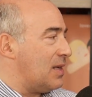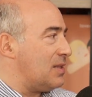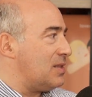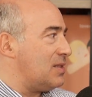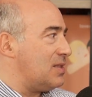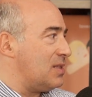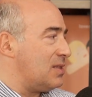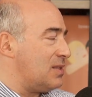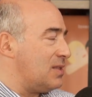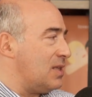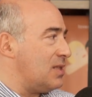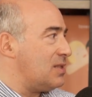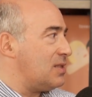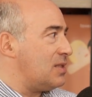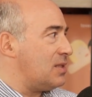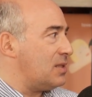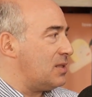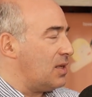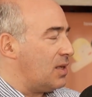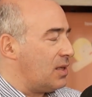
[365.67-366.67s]

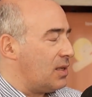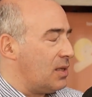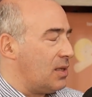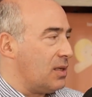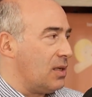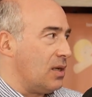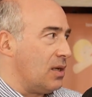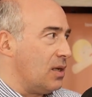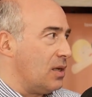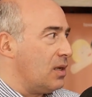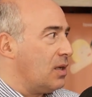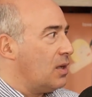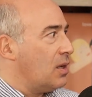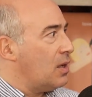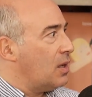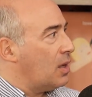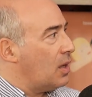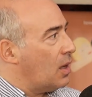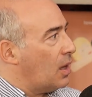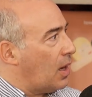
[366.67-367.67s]
décider
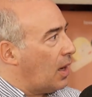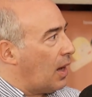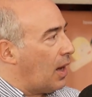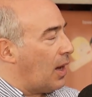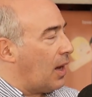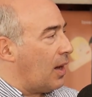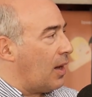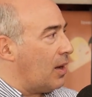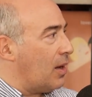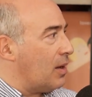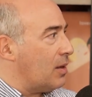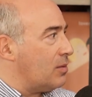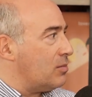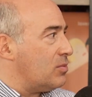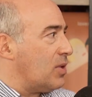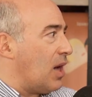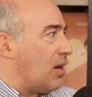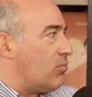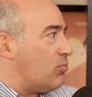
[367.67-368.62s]
euh,